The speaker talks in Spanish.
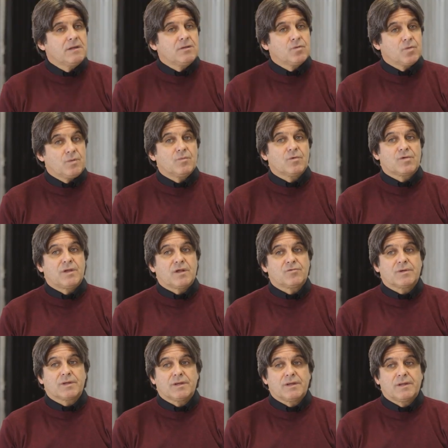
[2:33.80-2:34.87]
tuvimos la
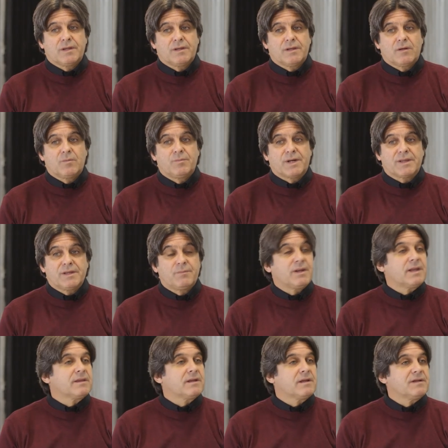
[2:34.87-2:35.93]
suerte de compartir
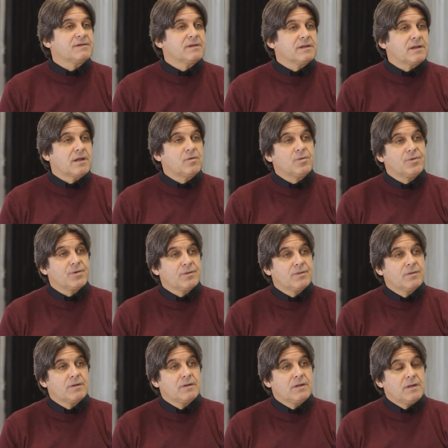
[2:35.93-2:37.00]
planteles en Danubio.
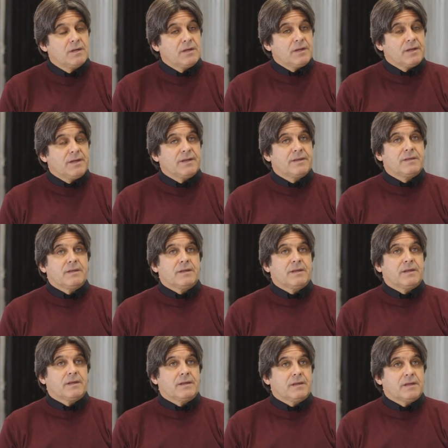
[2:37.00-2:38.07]

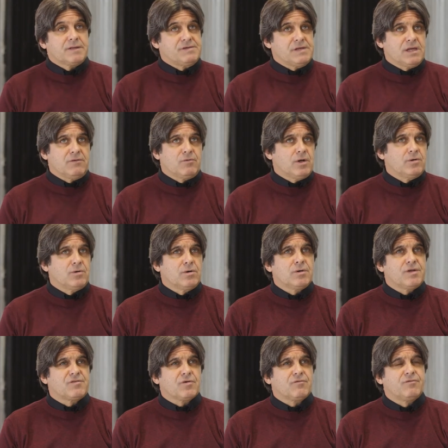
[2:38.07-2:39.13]
Este, así que bueno,
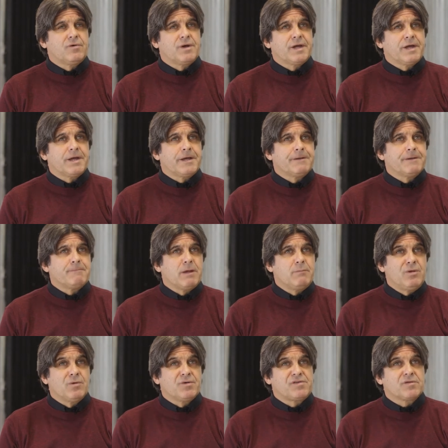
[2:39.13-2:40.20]
eso fue en
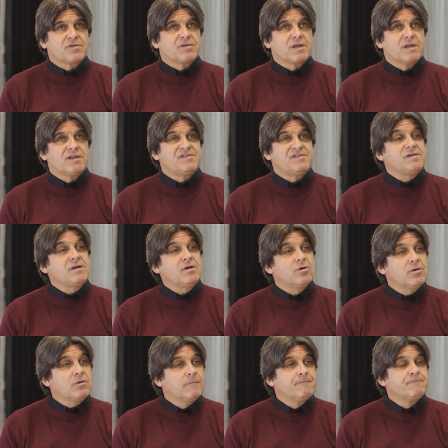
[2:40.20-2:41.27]

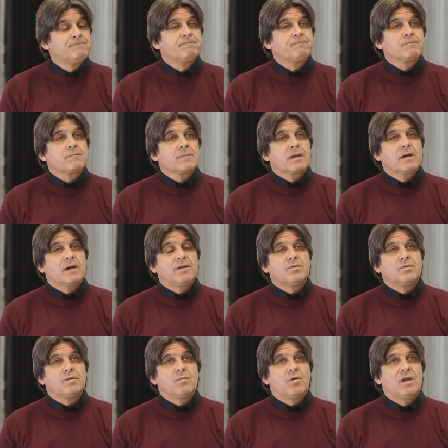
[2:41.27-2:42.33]
1975. Ahí
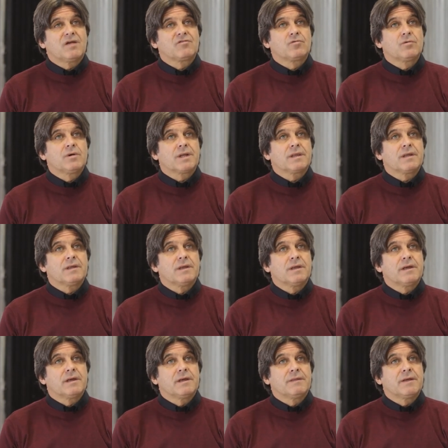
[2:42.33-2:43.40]
tuvimos la suerte
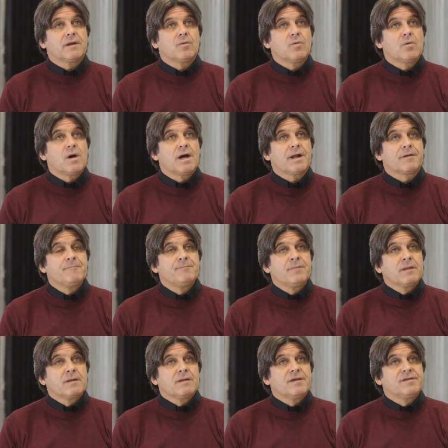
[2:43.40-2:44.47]
de, jugar
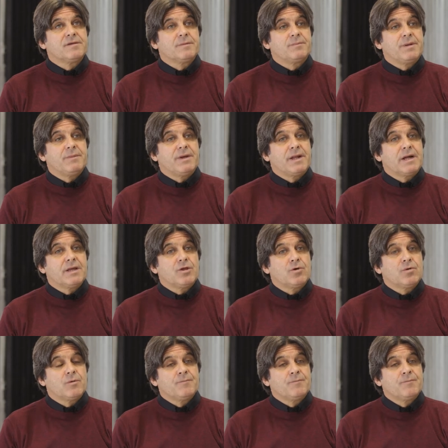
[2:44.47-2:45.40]
ese primer año.